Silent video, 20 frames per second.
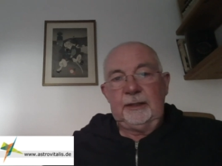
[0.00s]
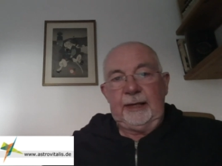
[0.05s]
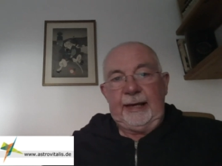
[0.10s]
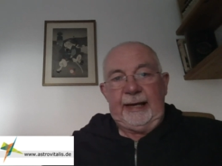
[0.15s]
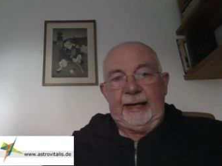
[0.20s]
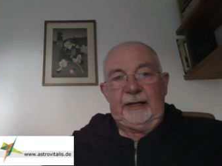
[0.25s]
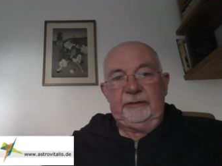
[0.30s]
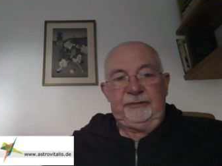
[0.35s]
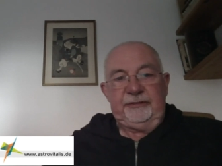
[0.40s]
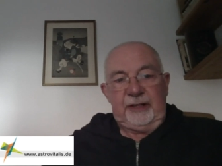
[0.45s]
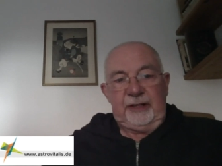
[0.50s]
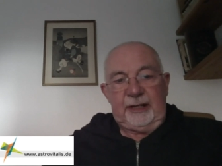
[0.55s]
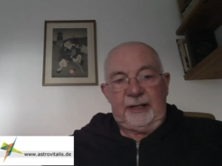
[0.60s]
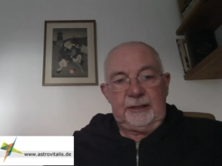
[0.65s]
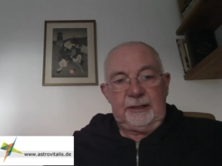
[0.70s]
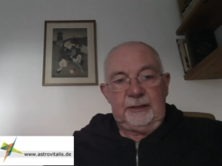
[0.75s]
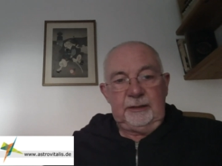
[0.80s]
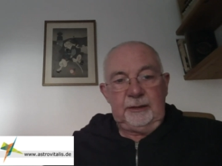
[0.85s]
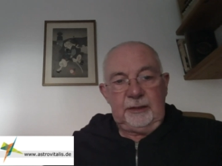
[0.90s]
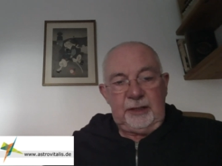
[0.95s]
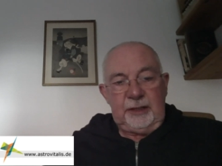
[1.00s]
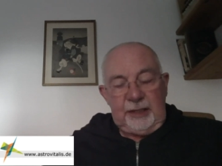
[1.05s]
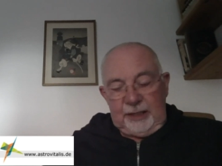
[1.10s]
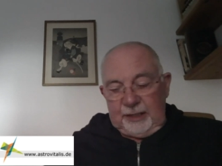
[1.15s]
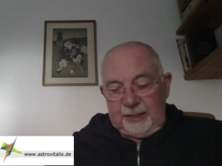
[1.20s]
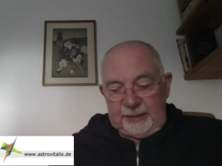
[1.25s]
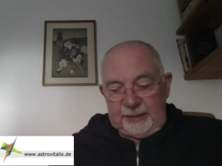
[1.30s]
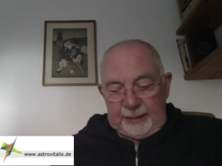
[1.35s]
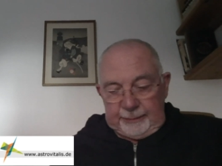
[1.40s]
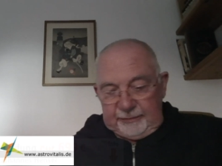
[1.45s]
erfahren, die
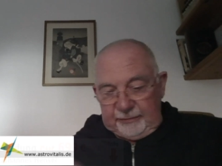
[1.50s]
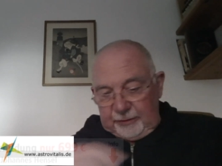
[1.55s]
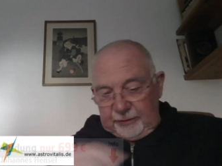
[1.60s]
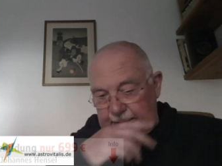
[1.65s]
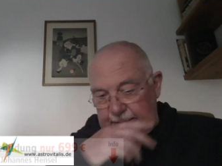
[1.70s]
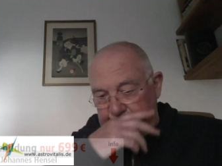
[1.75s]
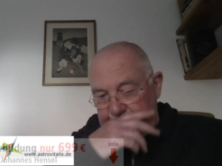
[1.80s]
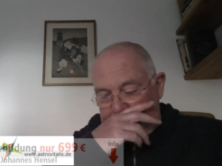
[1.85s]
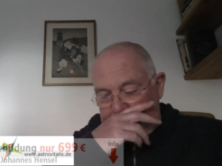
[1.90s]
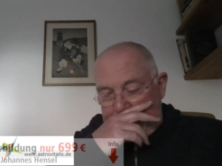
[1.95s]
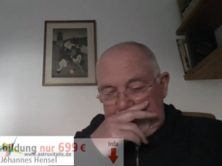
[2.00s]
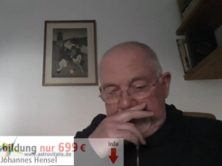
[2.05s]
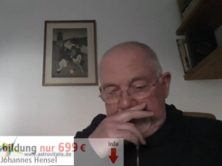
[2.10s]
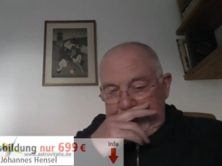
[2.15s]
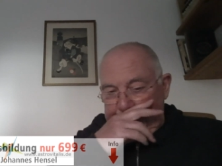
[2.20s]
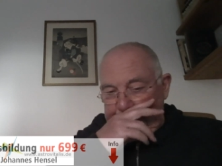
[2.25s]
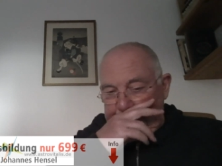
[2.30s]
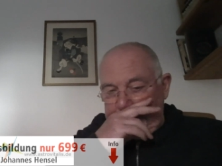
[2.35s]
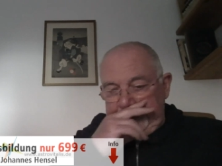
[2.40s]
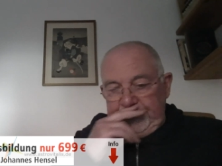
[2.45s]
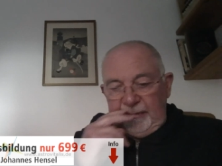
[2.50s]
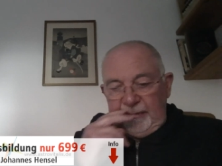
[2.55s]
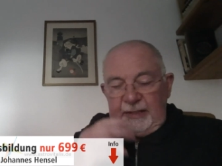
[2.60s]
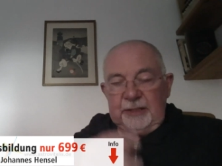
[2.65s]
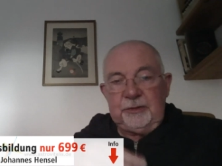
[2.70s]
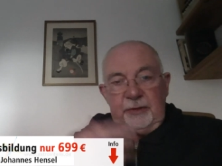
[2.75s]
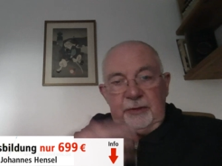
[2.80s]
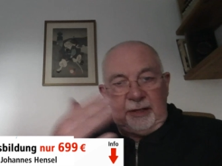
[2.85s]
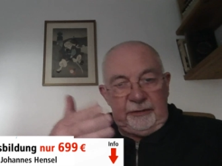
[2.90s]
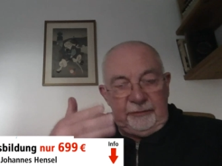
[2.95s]
ich selbstverständlich
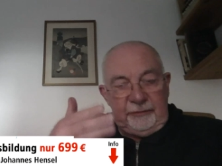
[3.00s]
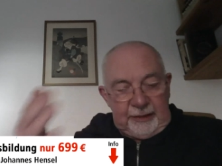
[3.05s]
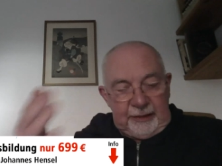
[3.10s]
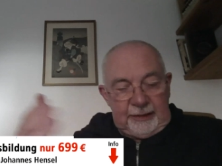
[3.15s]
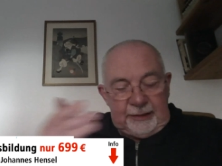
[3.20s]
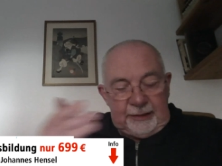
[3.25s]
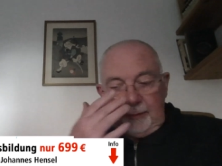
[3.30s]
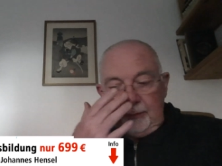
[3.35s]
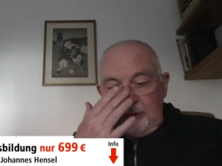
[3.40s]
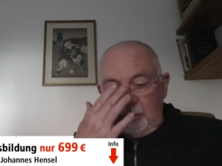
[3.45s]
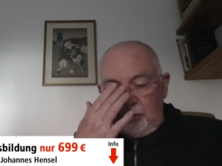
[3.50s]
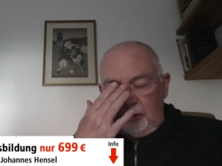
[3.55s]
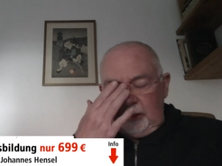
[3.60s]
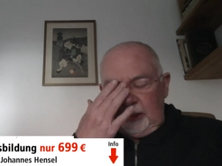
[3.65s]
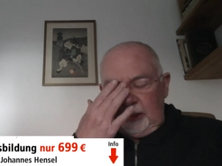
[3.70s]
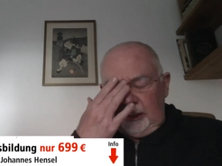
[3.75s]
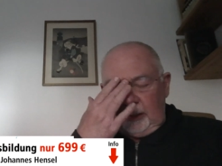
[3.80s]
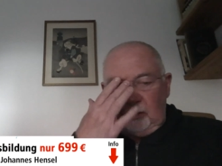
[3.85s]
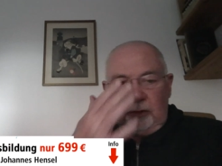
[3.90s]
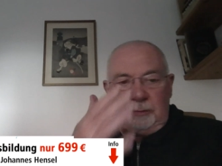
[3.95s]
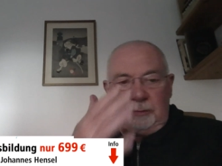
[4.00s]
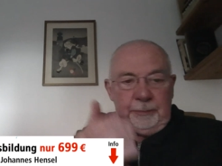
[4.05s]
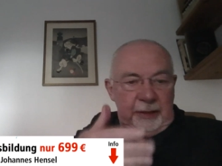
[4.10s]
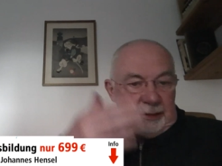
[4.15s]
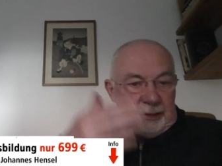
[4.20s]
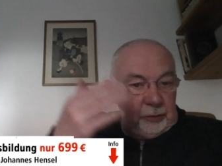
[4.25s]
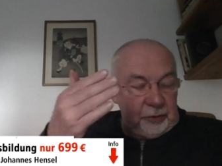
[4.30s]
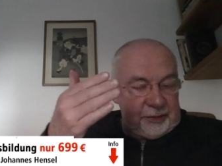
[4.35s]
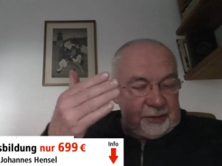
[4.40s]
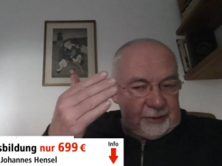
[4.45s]
nicht nur entwickelt habe, sondern auch
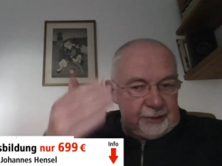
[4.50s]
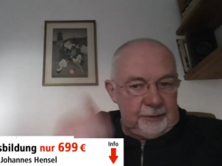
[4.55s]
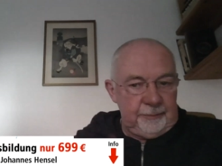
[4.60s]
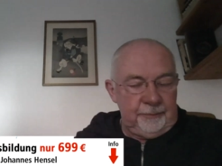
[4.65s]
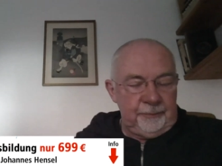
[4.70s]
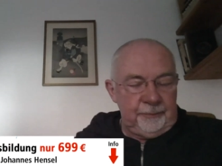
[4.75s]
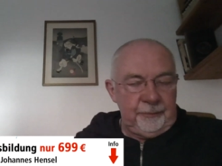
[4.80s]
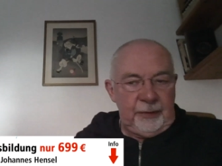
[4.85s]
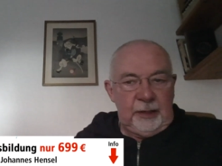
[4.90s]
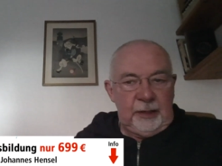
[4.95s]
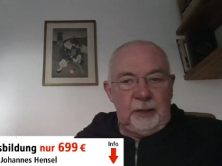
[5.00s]
benutze,